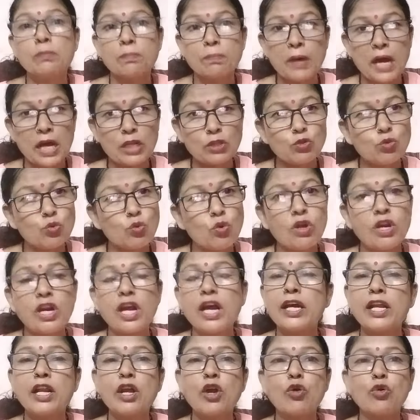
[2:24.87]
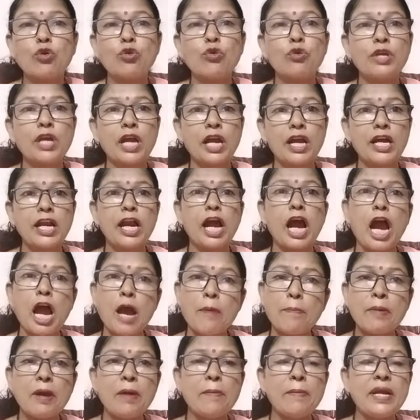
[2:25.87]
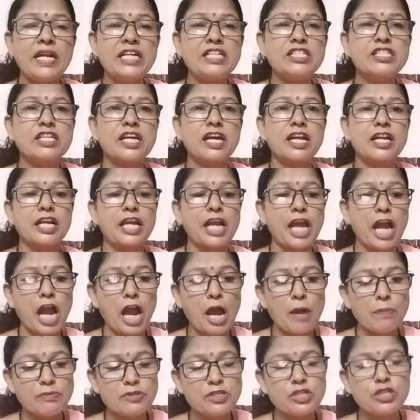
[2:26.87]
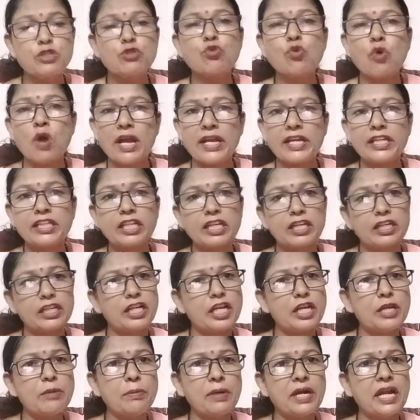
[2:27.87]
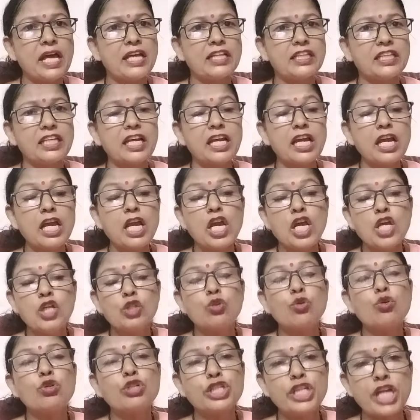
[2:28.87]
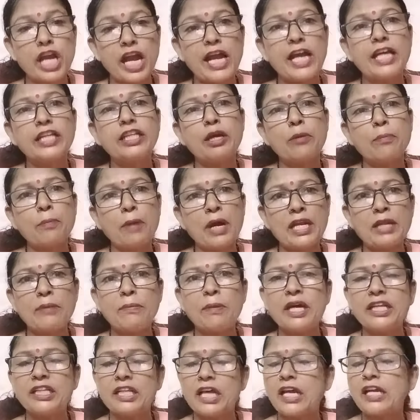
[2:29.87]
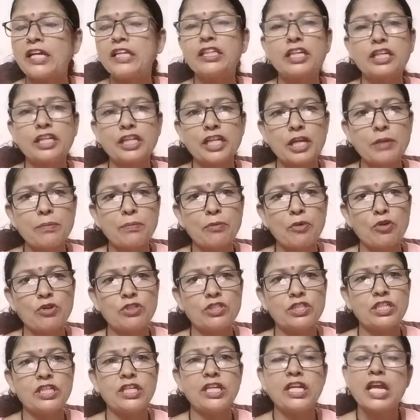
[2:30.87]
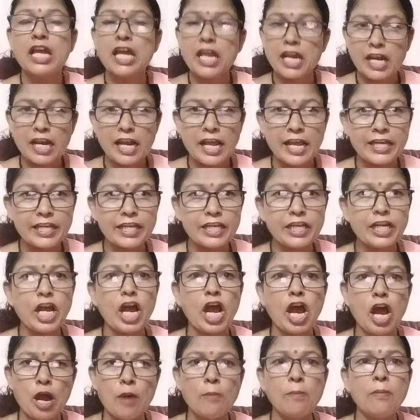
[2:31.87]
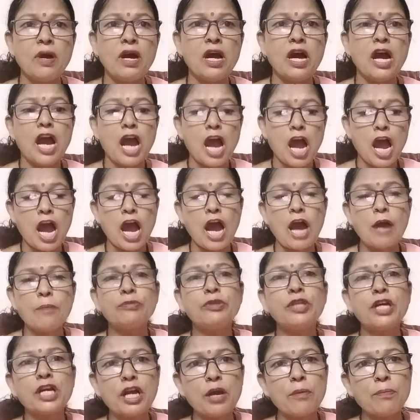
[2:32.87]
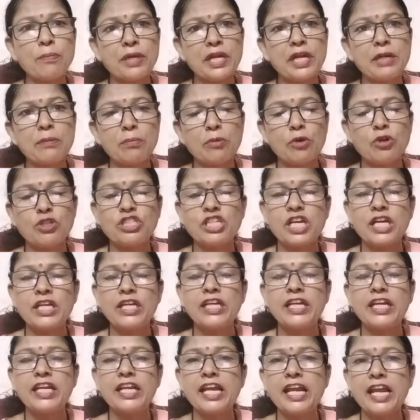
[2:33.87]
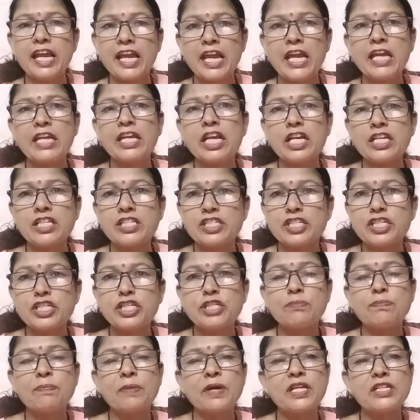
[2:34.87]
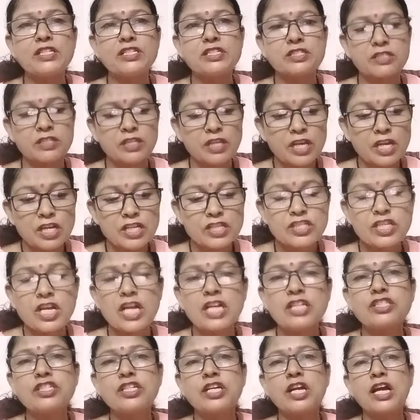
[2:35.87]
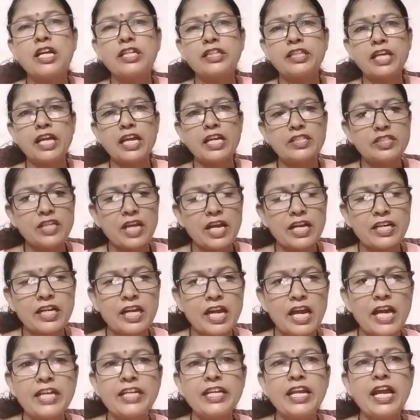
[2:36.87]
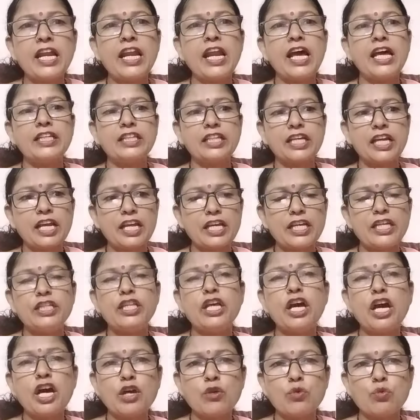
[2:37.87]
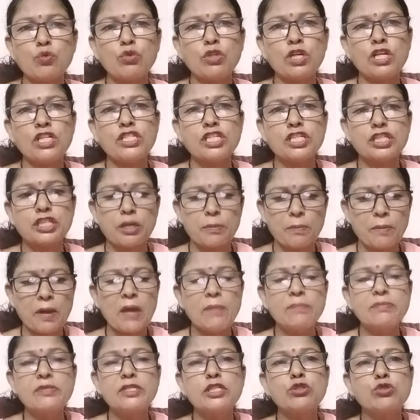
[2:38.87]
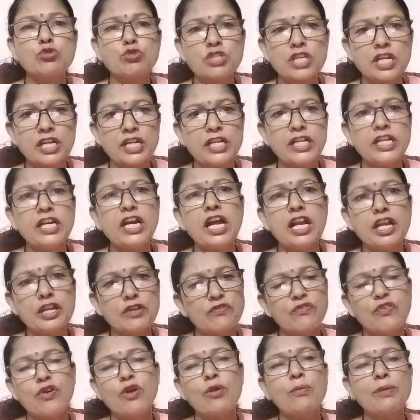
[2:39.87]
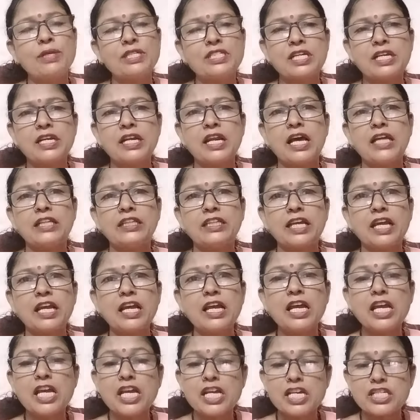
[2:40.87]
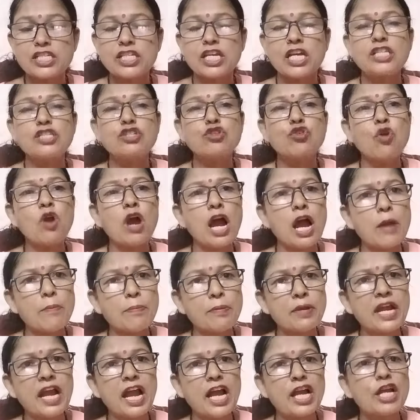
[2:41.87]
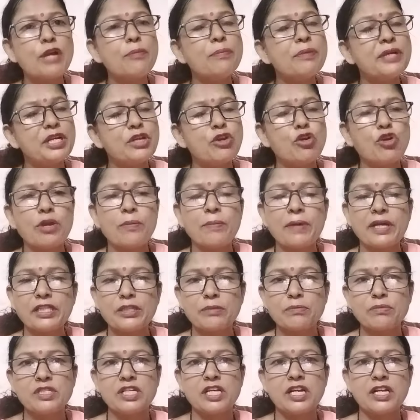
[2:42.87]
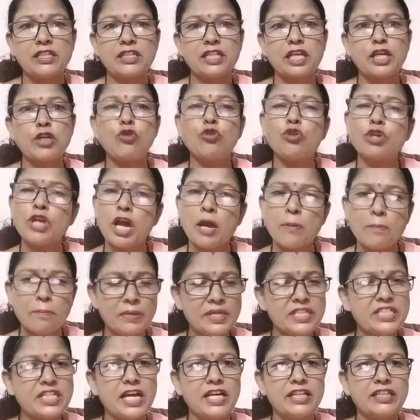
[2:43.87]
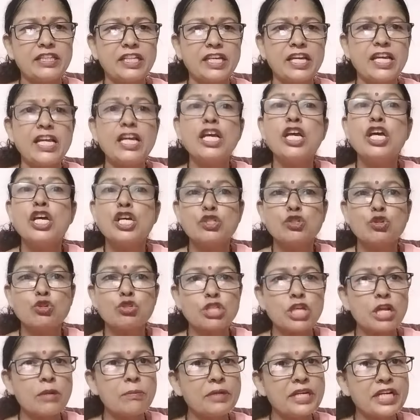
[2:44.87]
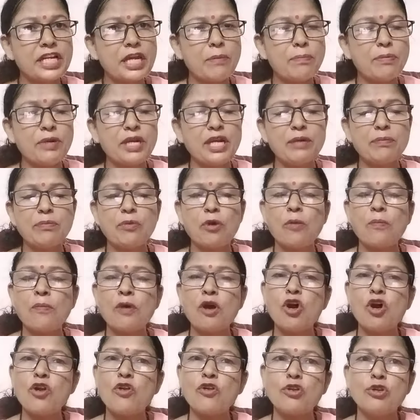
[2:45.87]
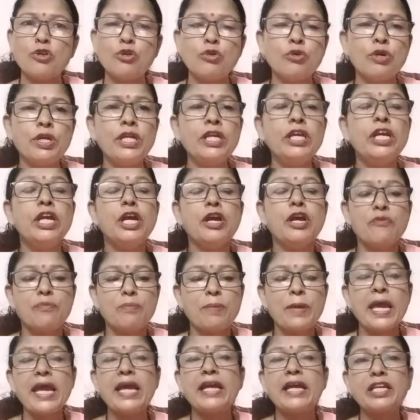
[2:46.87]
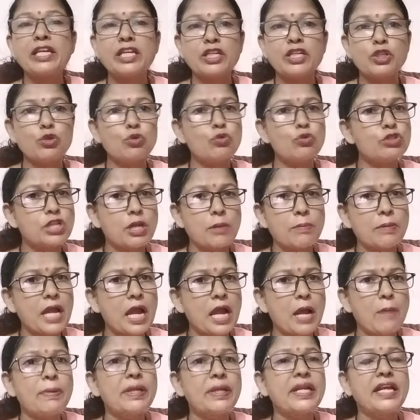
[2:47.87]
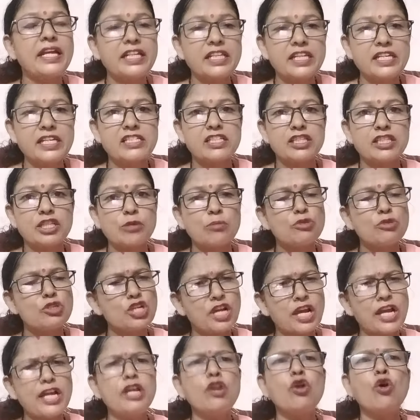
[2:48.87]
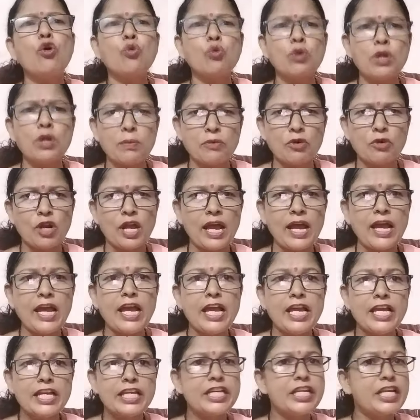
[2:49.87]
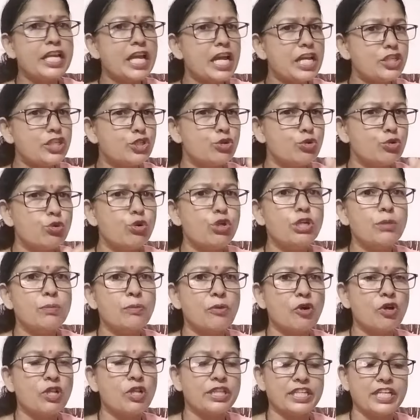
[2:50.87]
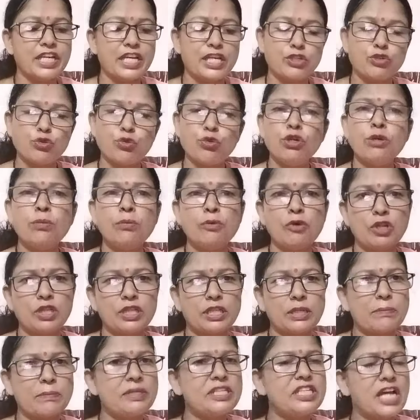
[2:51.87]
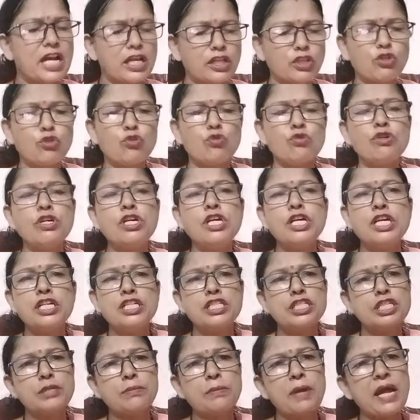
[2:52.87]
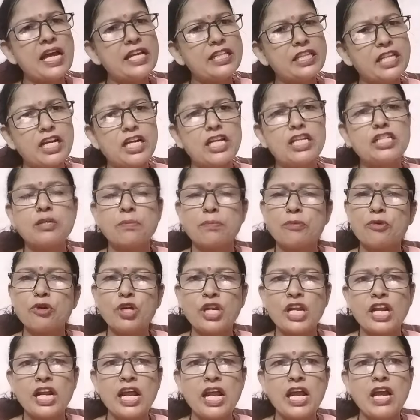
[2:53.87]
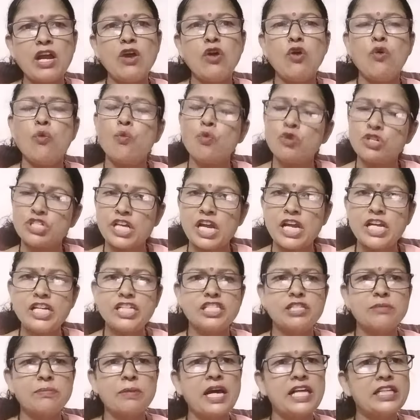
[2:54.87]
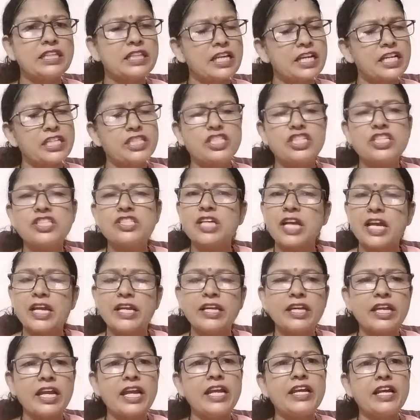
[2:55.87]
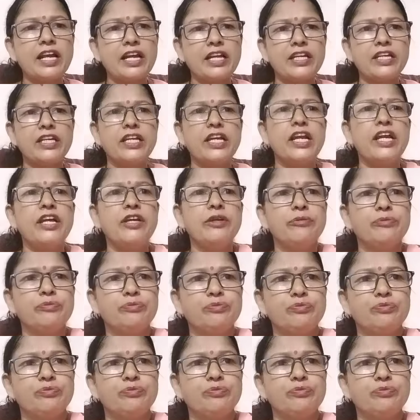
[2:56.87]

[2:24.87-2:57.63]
बातों को रख रहे हो क्योंकि अगर आप कमेंट्स करके आप चीज़ों को आगे तक नहीं बढ़ाते तो शायद हमारी बात आगे तक नहीं पहुंचती लेकिन हम आप तक अपडेट पहुंचाने के लिए एक एक चीज पर सर्च करते हैं जानकारियां लाते हैं इधर उधर से तमाम चीज़ों से लीगल इंफॉर्मेशन लाते हैं सच को आपके आगे वीडियो के माध्यम से रखते हैं क्योंकि हम भी जानते हैं सोशल मीडिया प्लेटफॉर्म और यू फेक न्यूज़ हम यहाँ पर नहीं दे सकते मुझे कई लोगों ने बोला है कि यह झूठ बोलती है झूठ बोलती है मैं जानती हूँ सीमा हैदर के सपोर्टर हैं वो जाहिर सी बात है ये चीज़ कहेंगे ही कहेंगे